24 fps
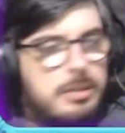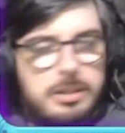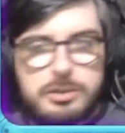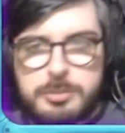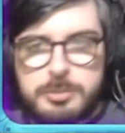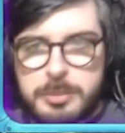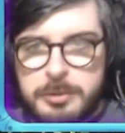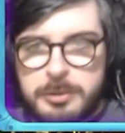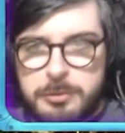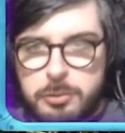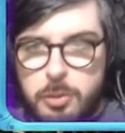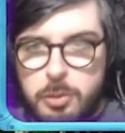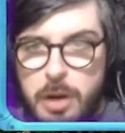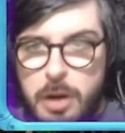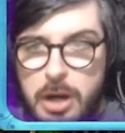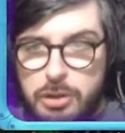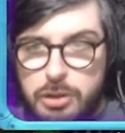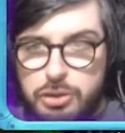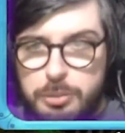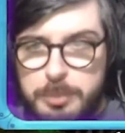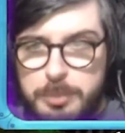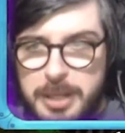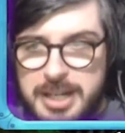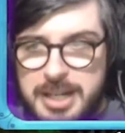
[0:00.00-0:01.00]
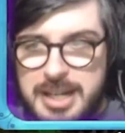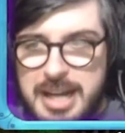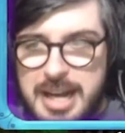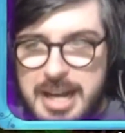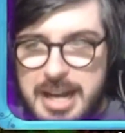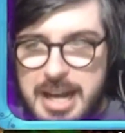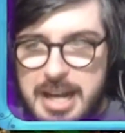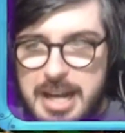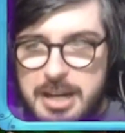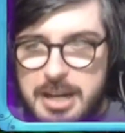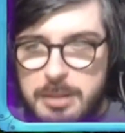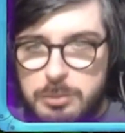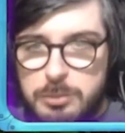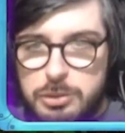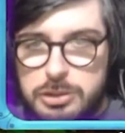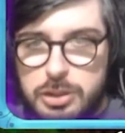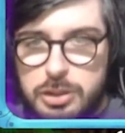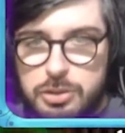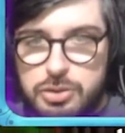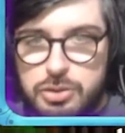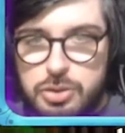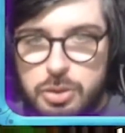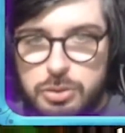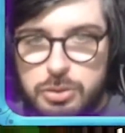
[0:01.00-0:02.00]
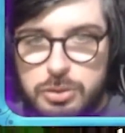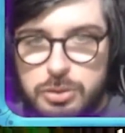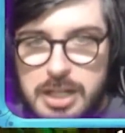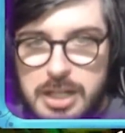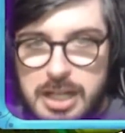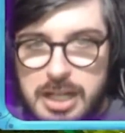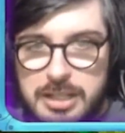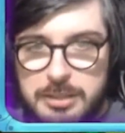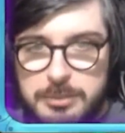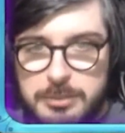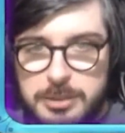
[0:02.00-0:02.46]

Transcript: Isso, porque ficou alto pra caralho a música do jogo do nada,